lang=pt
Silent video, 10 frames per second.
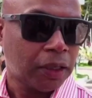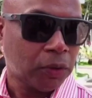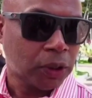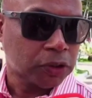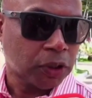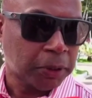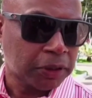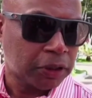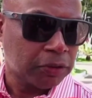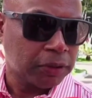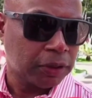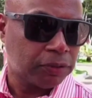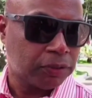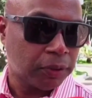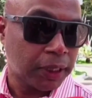eu acho que é uma
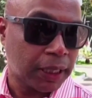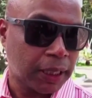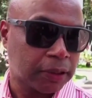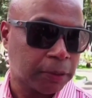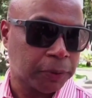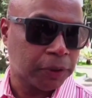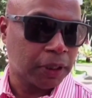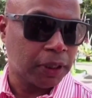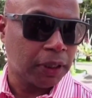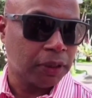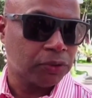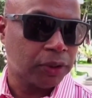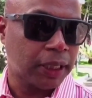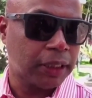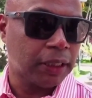decisão errada, porque isso
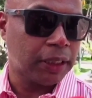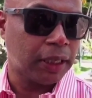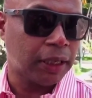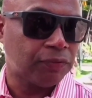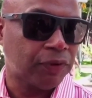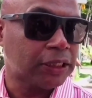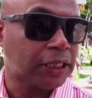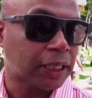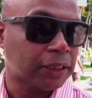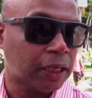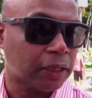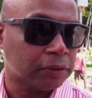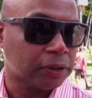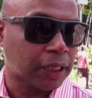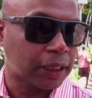daí é, vai de cada,
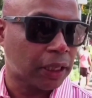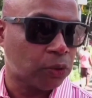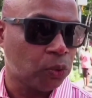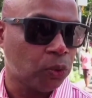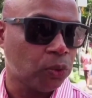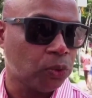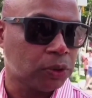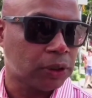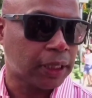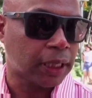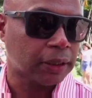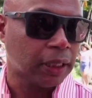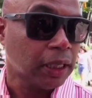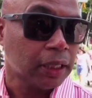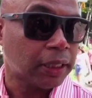de cada aluno, de cada,
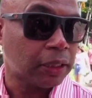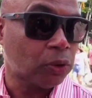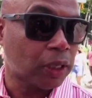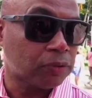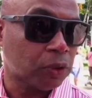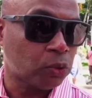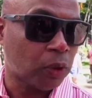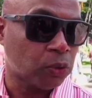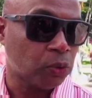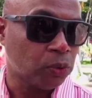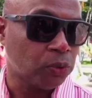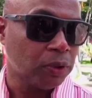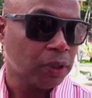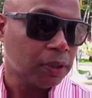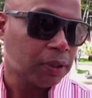da educação do
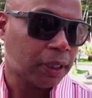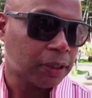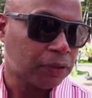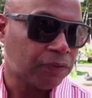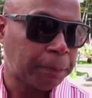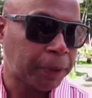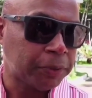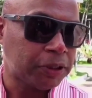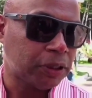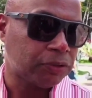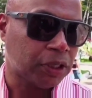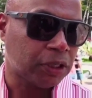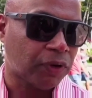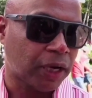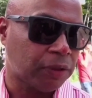aluno né, que vai permitir se
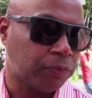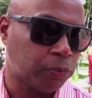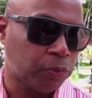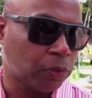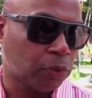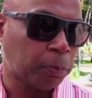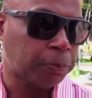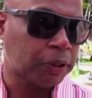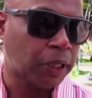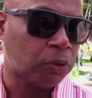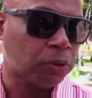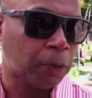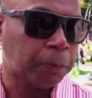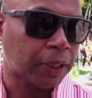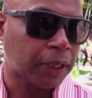ele vai optar ou
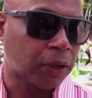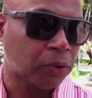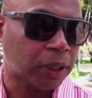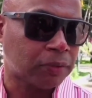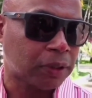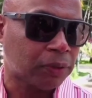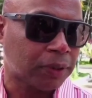não por aquela oração,